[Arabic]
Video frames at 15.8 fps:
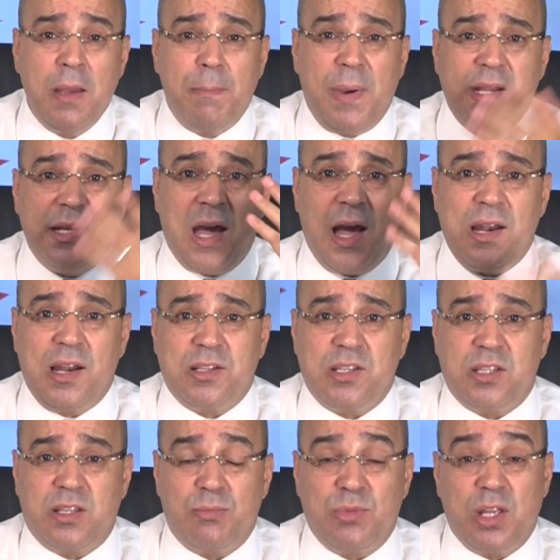بينها
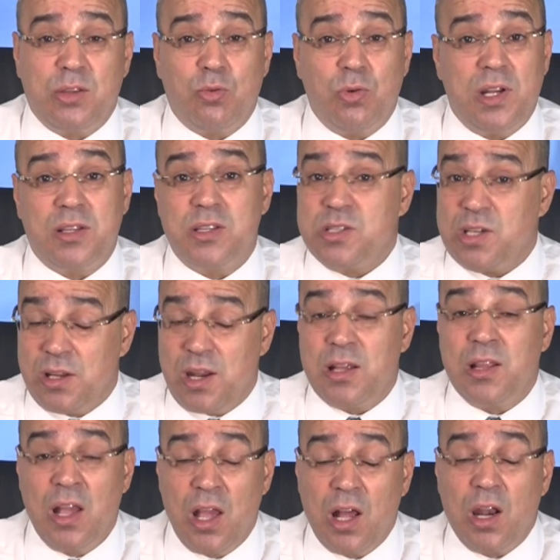التي تمتد إلى
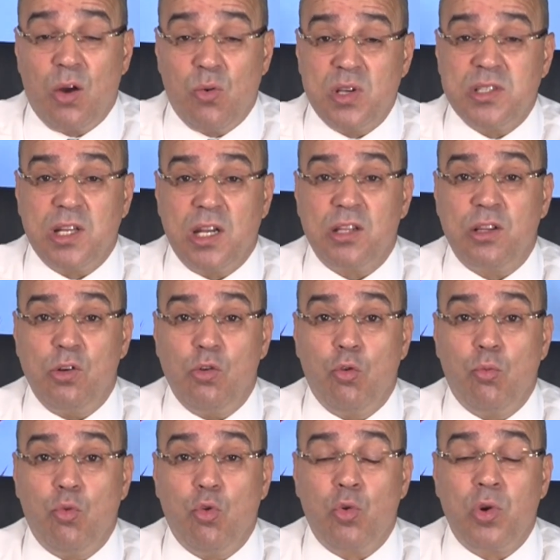التسعينات لوصلت
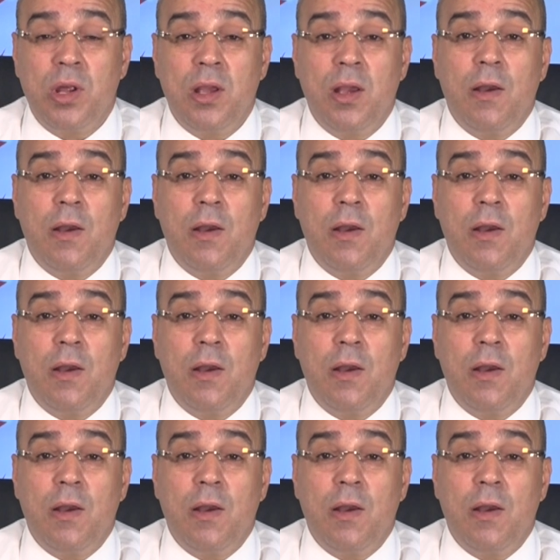الأمور